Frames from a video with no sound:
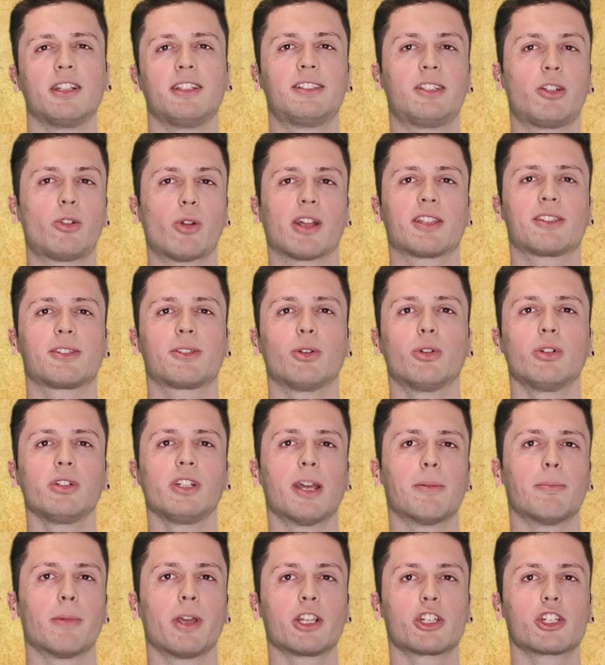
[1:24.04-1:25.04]
Die Situation
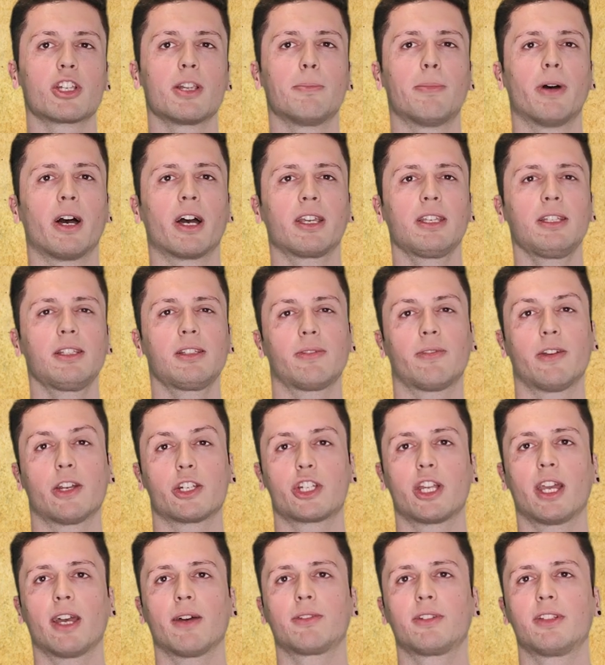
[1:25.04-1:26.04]
der Menschen in Paris
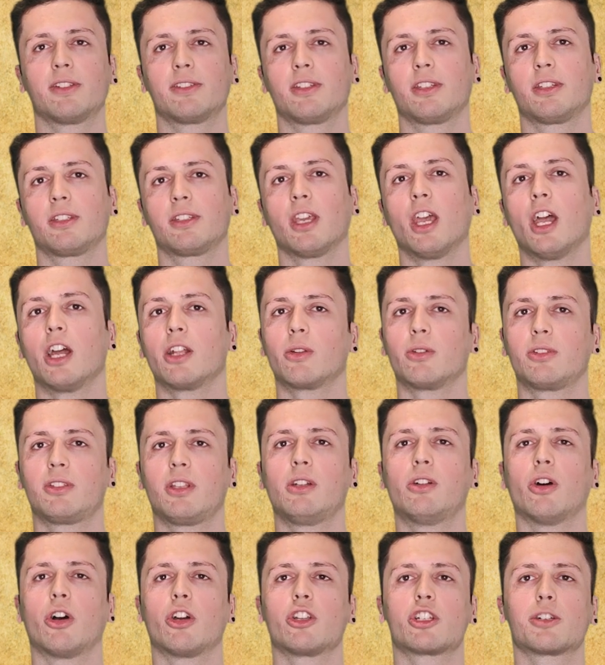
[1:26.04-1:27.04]
verschärfte sich durch
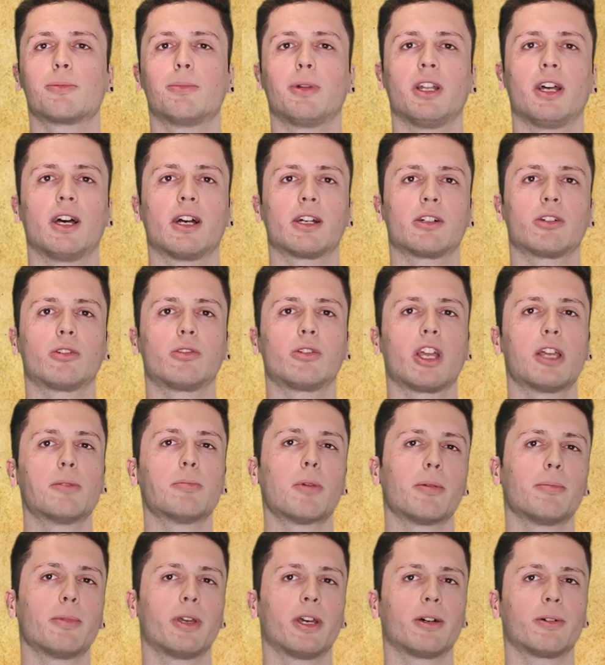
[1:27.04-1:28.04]
die deutsche Belagerung
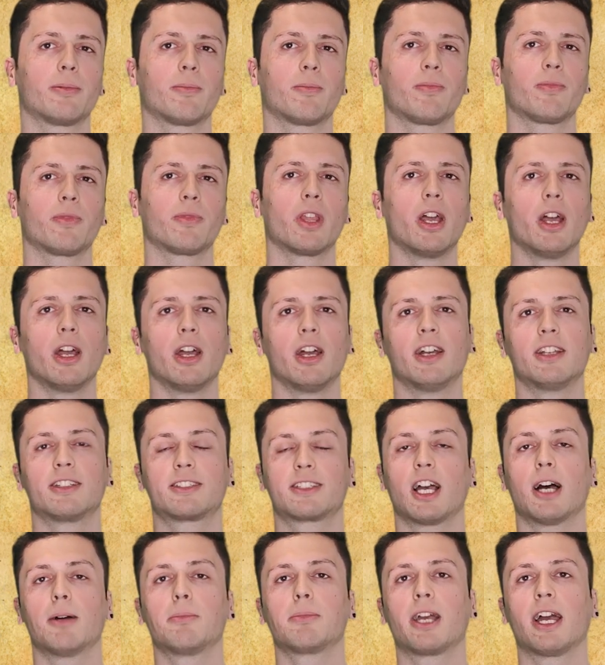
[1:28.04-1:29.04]
immer mehr.
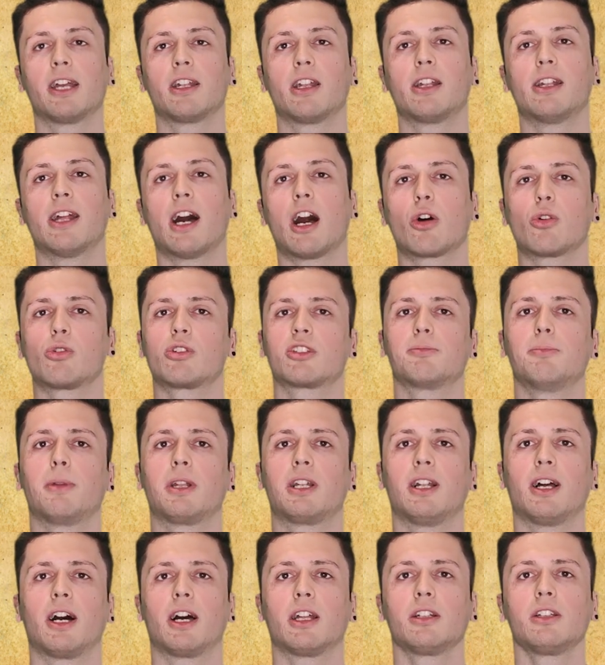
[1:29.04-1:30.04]
Es kamen keine
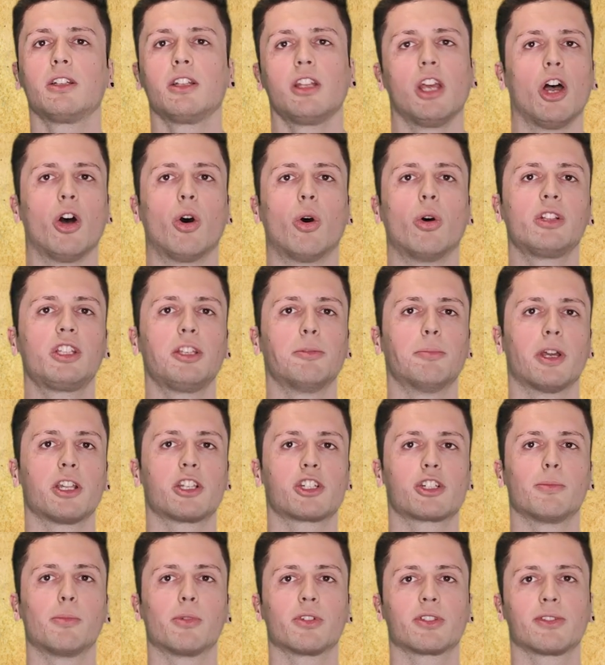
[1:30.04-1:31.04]
Nahrungsmittel an und die
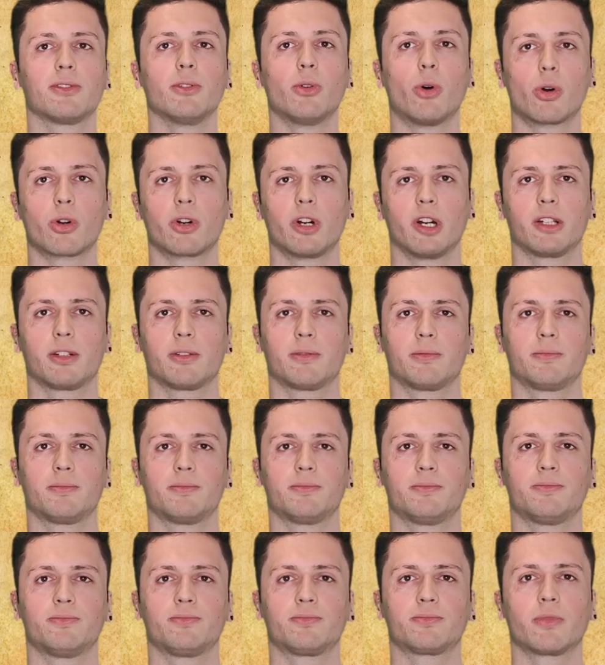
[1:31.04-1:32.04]
Menschen mussten hungern.
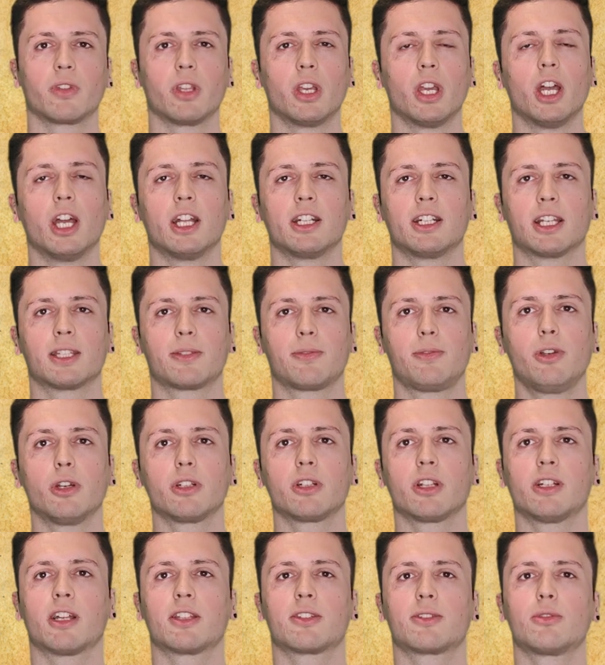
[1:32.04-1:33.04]
Das
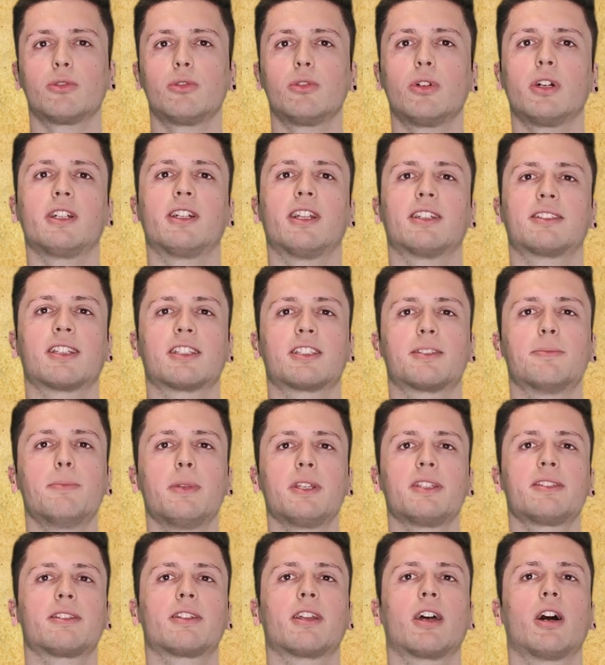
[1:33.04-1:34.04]
führte dazu, dass das
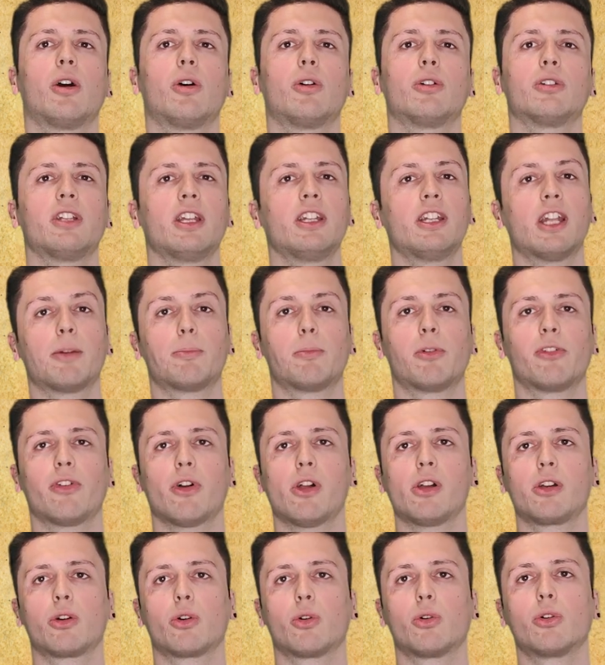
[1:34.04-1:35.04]
Misstrauen in der
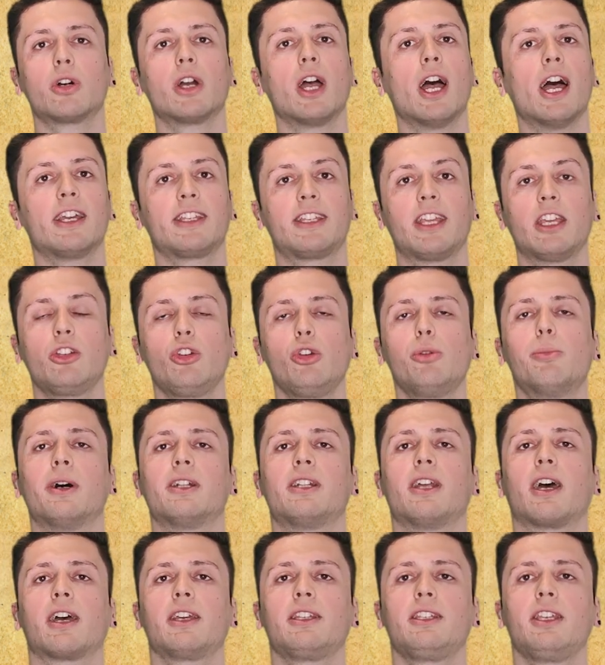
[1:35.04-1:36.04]
Bevölkerung
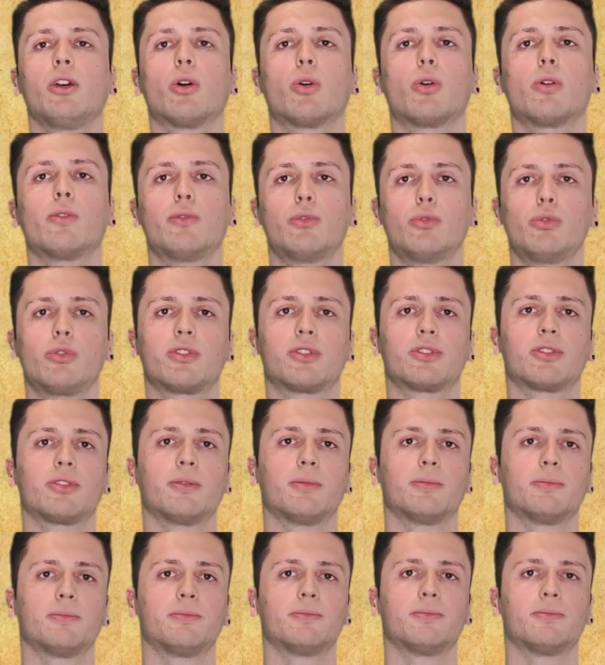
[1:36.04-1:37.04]
gegenüber der Regierung wuchs.